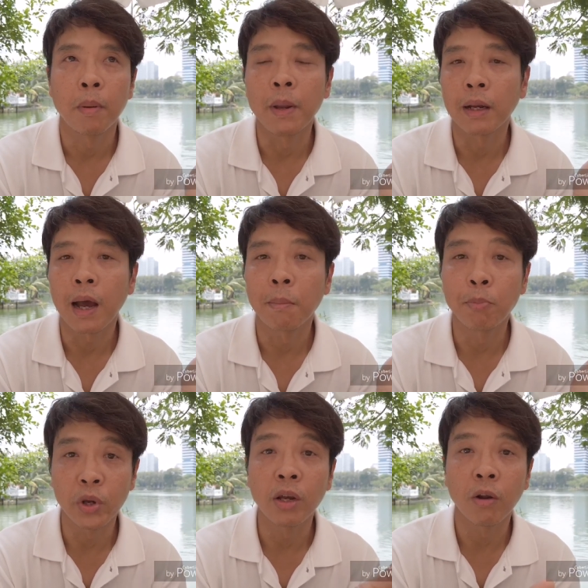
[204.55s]
มันเป็นการ
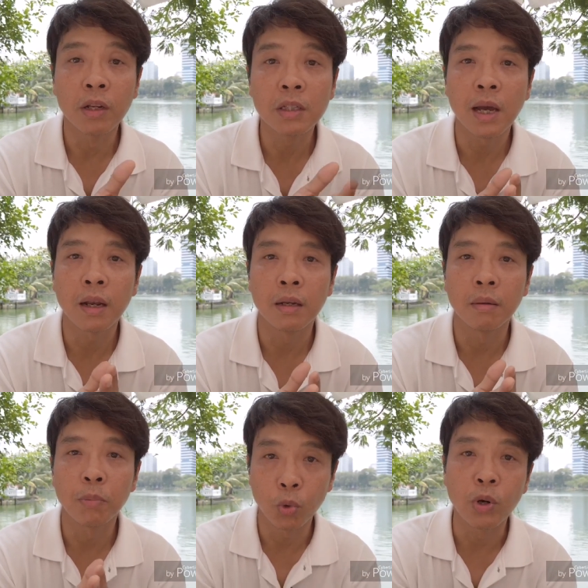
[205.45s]
precondition
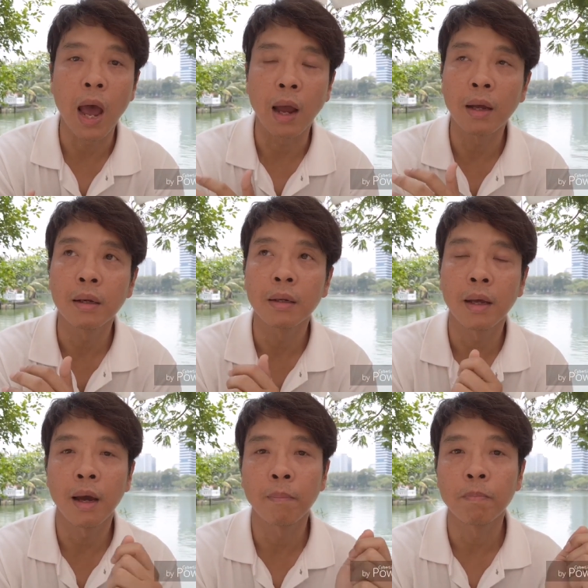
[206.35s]
ผิวหนัง
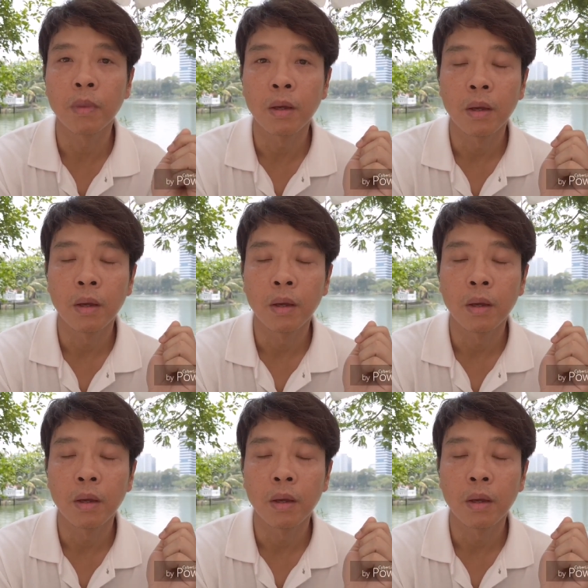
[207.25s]
นะครับ